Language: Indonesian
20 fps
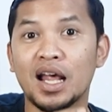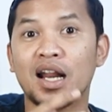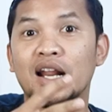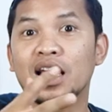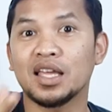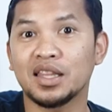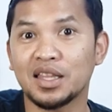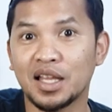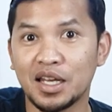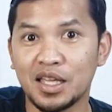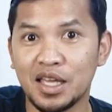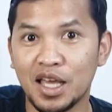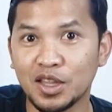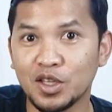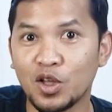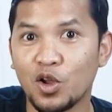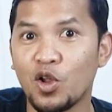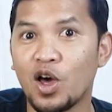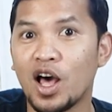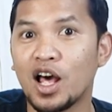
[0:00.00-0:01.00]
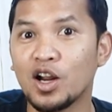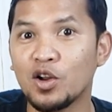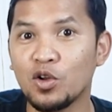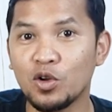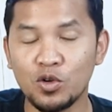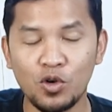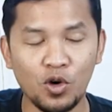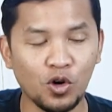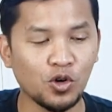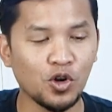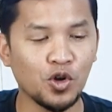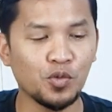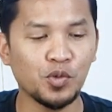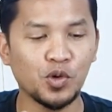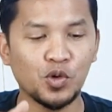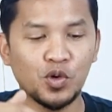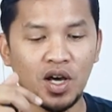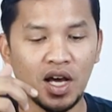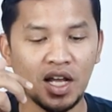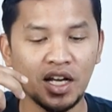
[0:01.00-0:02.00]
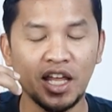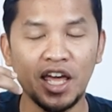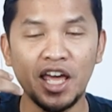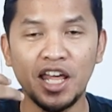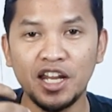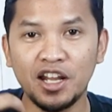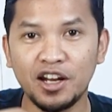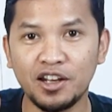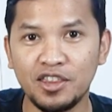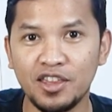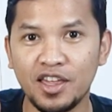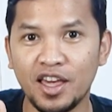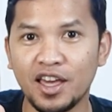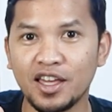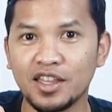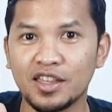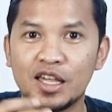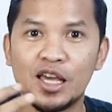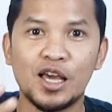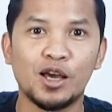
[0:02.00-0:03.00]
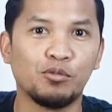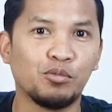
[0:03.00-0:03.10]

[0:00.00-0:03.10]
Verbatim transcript: karena kita lihat kalau Aaron Gordon menggunakan Energy X